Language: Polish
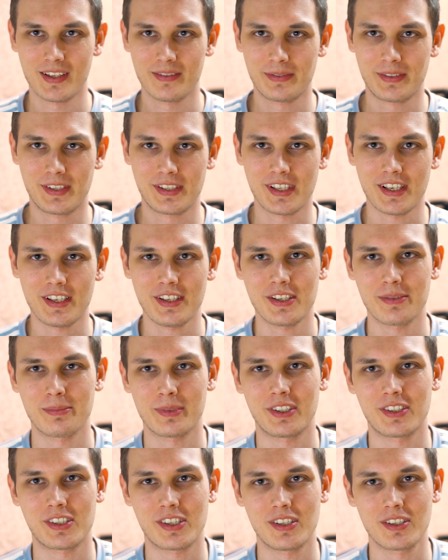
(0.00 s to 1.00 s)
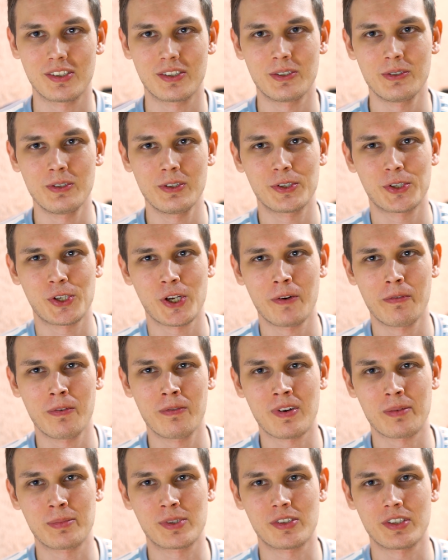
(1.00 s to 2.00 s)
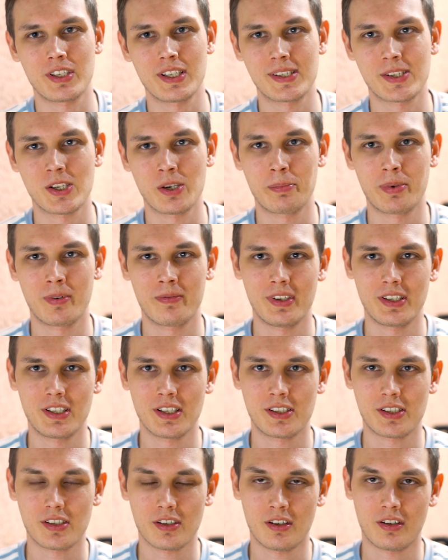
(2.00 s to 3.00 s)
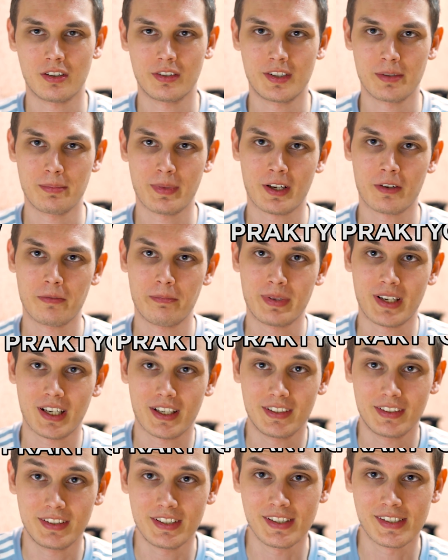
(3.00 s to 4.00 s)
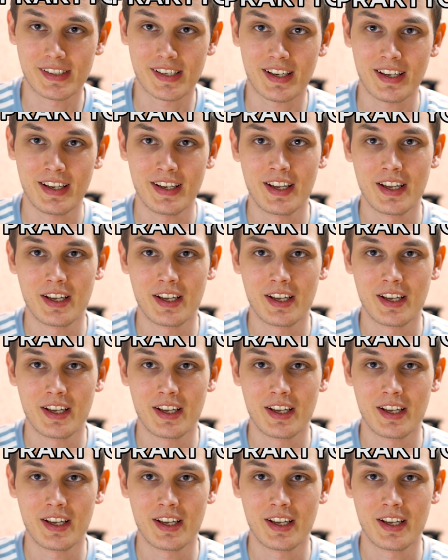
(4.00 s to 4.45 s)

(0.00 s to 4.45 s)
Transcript: W dzisiejszym odcinku chciałbym Wam co nieco opowiedzieć o tym, jak w praktyce